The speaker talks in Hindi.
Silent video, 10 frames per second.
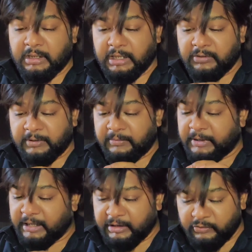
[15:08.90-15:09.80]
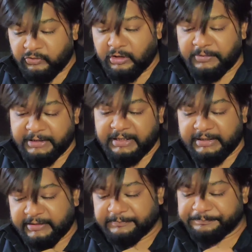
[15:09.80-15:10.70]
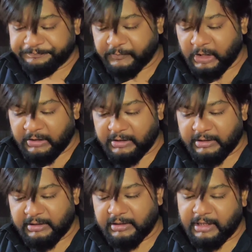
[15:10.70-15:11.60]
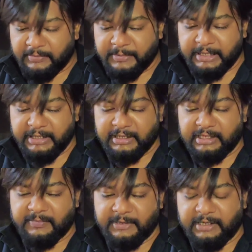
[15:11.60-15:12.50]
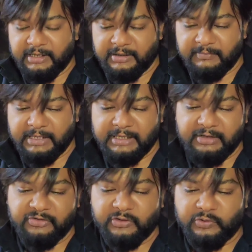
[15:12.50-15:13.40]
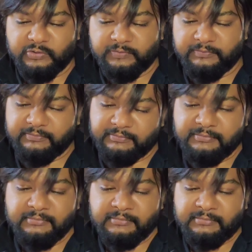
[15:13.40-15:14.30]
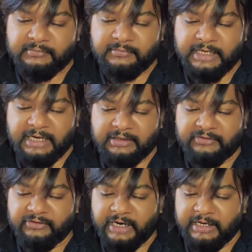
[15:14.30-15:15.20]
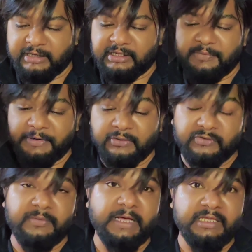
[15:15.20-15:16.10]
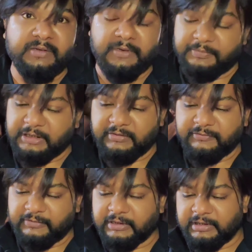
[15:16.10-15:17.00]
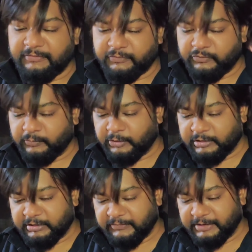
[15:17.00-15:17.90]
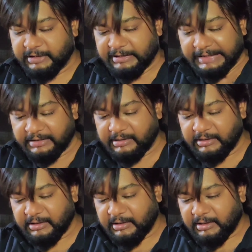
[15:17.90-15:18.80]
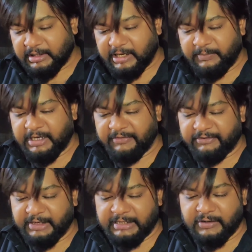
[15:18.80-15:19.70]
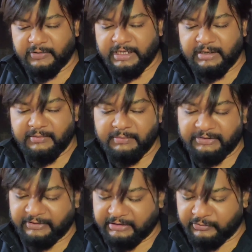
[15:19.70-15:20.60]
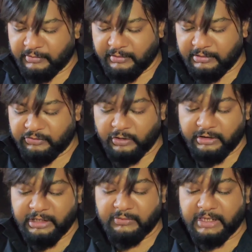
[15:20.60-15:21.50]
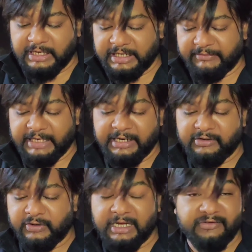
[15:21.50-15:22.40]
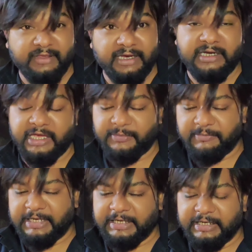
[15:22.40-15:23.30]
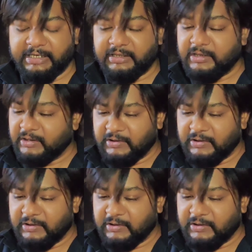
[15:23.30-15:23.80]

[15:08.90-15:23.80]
हाँ तो भाई ब्राड ने तो शौरमा खा लिया और अब बारी आती है मेरी मैंने कहा चलो यहाँ से ट्राई करते हैं फिर उसके बाद हम अपने अगले फूड स्पॉट की तरफ निकलते हैं टाइम भी काफ़ी ज़्यादा हो गया है बेसिक जो जौहर टाउन आने वाला जो रास्ते का टाइम हमें लगाना